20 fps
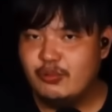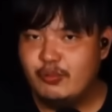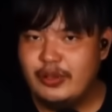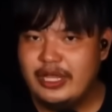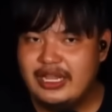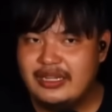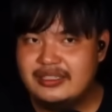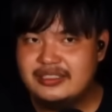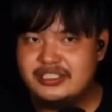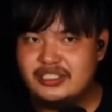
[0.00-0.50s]
ส
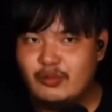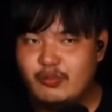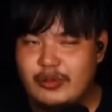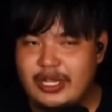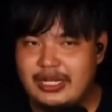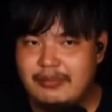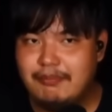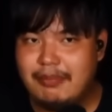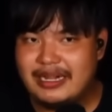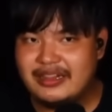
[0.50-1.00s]
วีทส
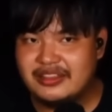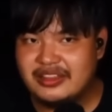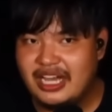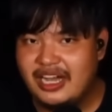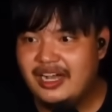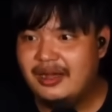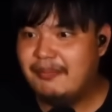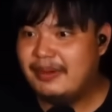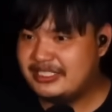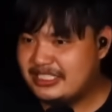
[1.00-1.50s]
วีทบัต
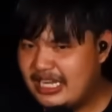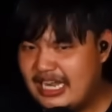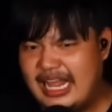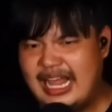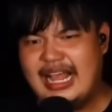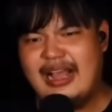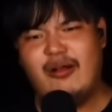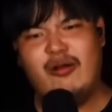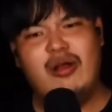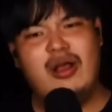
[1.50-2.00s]
เตอร์มา
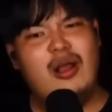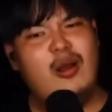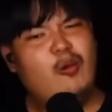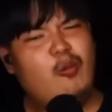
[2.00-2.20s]
ซาล่า